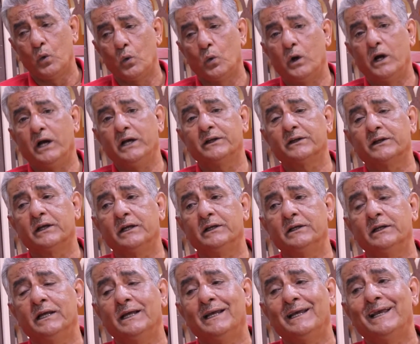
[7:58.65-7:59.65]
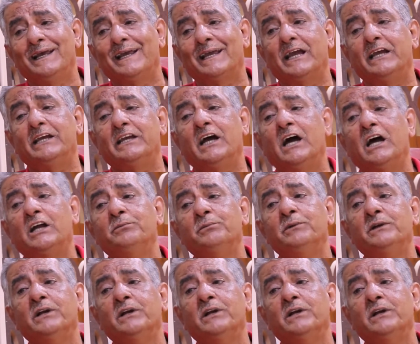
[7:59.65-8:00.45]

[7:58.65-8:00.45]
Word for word: وايضا خيال من